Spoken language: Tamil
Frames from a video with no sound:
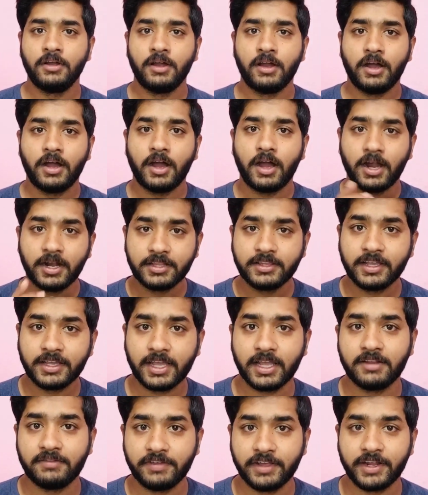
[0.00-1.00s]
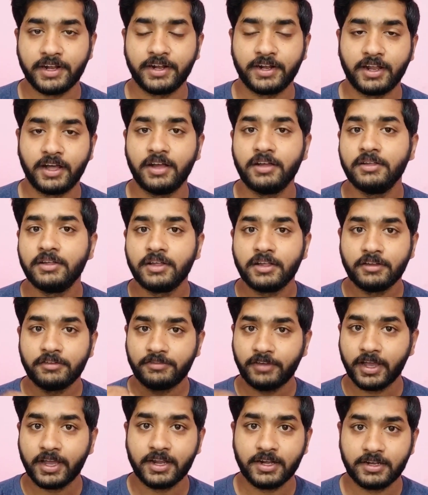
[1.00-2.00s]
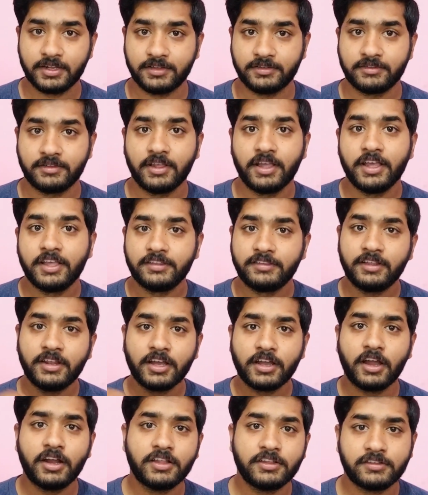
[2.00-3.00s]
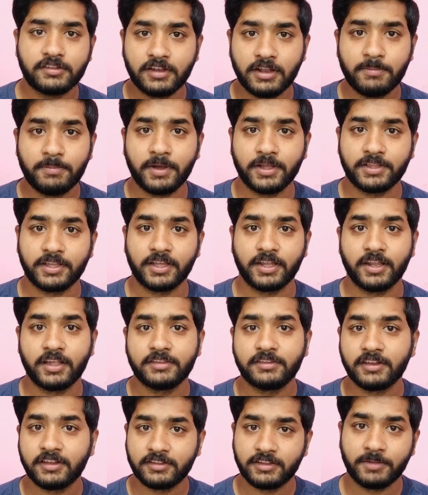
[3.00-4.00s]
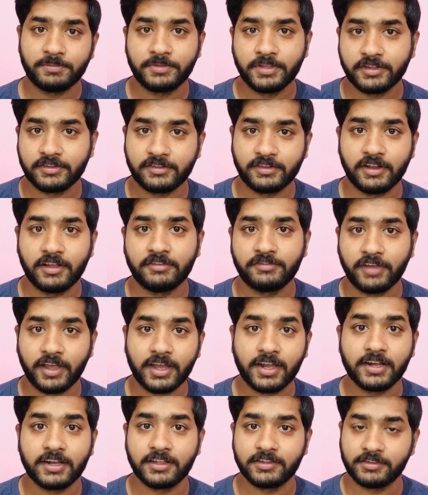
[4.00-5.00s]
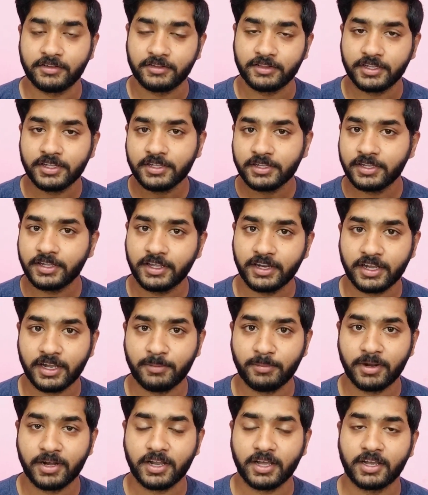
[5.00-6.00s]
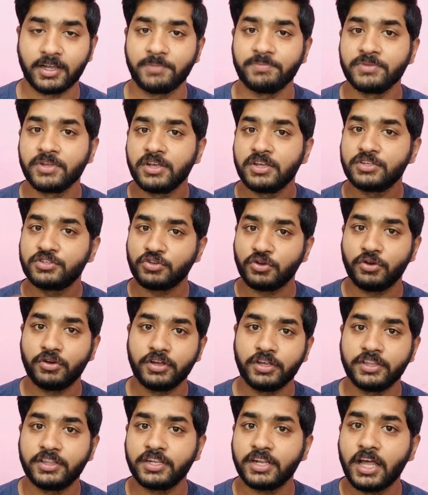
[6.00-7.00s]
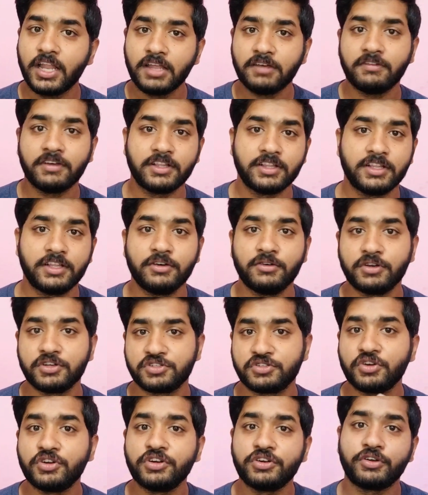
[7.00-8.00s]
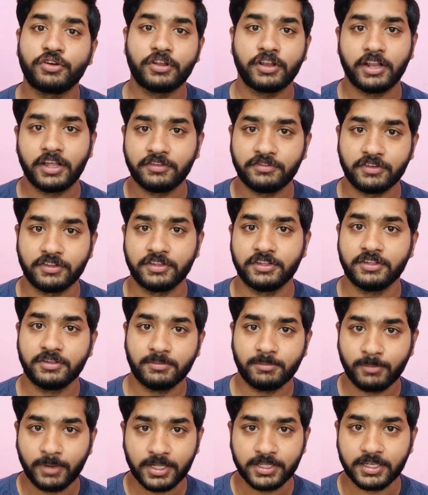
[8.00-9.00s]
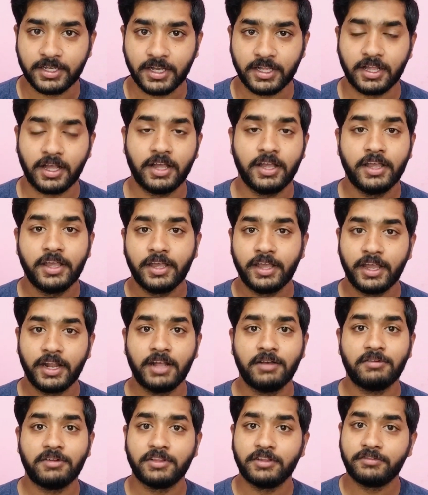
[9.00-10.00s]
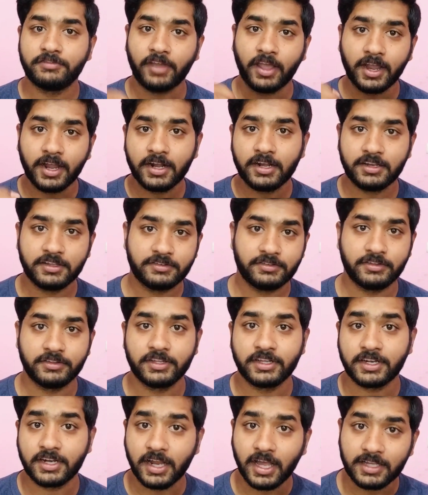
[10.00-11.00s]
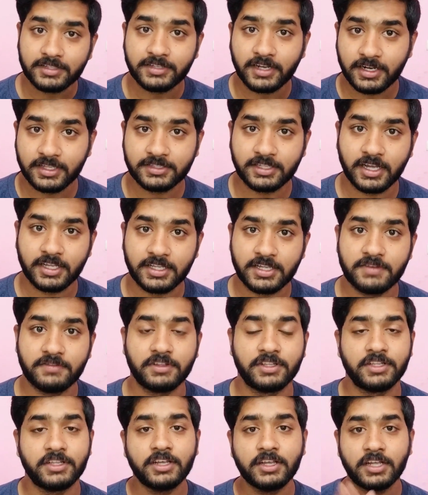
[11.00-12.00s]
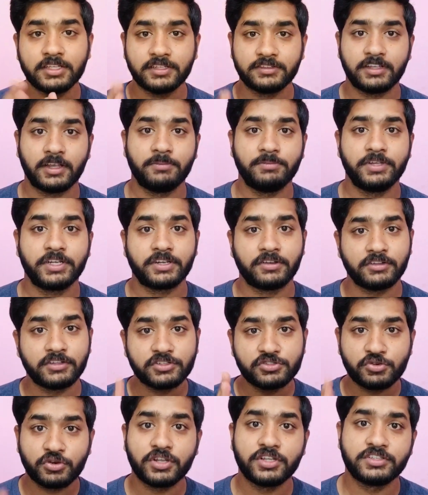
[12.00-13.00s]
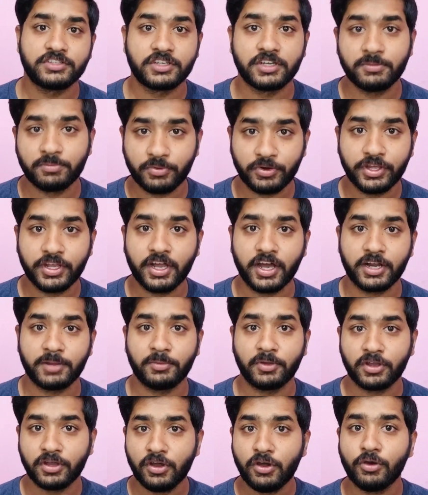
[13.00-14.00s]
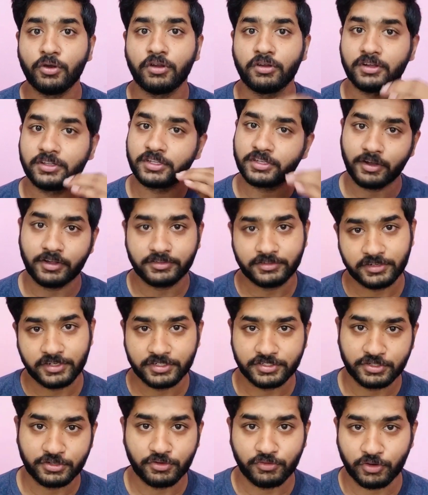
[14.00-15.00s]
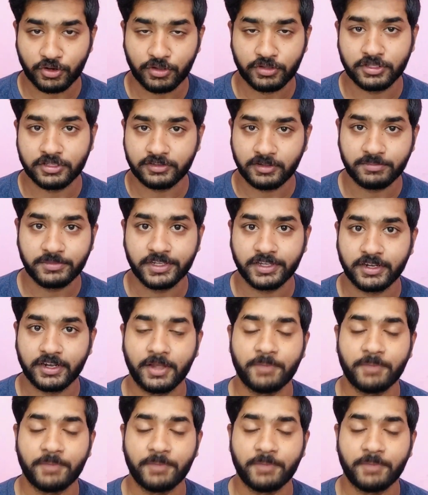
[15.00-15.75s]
அடுத்த கேள்வி என்னென்னா ஃபேக்கல்ட்டிஸ் சில காலேஜஸ்லாம் பார்த்தீங்கன்னா சில சப்ஜெக்ட்ஸ்லாம் ஃபேக்கல்ட்டிஸ் வந்து இருக்க மாட்டாங்க ஸோ இதனால் வந்து ஒரு ஸ்டூடெண்ட்டோட லைஃப் வந்து பாதிக்காதான் ஏன்னா வந்து ஃபேக்கல்ட்டிஸ் வந்து கிளாஸ் எடுத்தால் தான் வந்து அந்த சப்ஜெக்ட் வந்து ஸ்டூடெண்ட்ஸ்க்கு பிடிக்க ஆரம்பிக்கும் அவங்களுக்கு வந்து கான்சன்ட்ரேஷனாக வரும் அந்த சப்ஜெக்டில்